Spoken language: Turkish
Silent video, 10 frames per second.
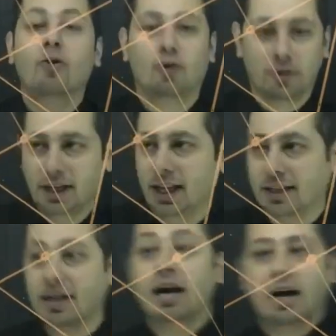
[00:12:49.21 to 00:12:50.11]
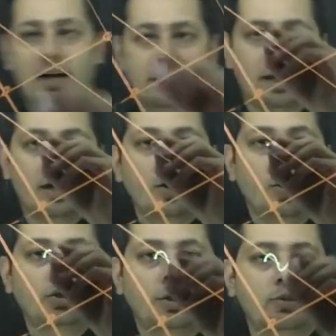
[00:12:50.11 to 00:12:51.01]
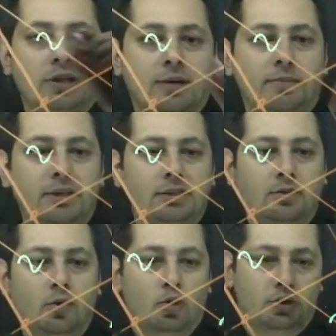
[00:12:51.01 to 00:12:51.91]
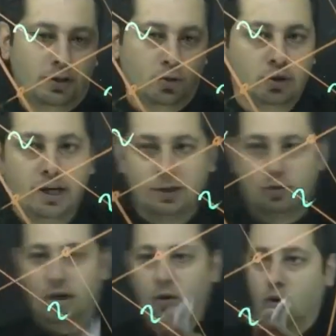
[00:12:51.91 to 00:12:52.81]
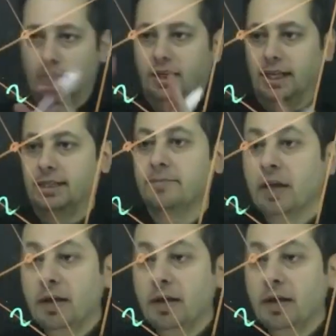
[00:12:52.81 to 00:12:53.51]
Ortalar. Harika. O zaman bu da ne yapar? Ortalıyor. Gayet güzel. Ortalar.